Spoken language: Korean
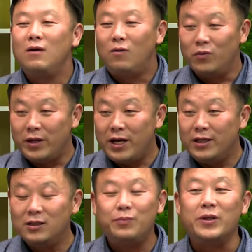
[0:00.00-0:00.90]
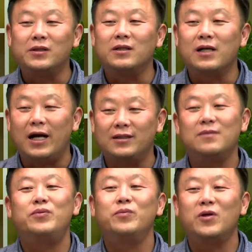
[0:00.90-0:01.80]
온라인 집회 역사상
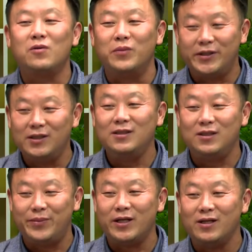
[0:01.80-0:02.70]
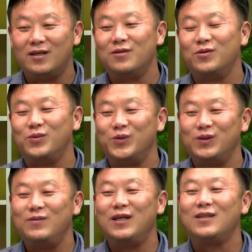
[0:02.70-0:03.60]
가장 품격있고 멋있는 집회를 이끌어주신
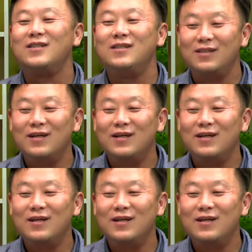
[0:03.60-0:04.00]
분입니다. 늘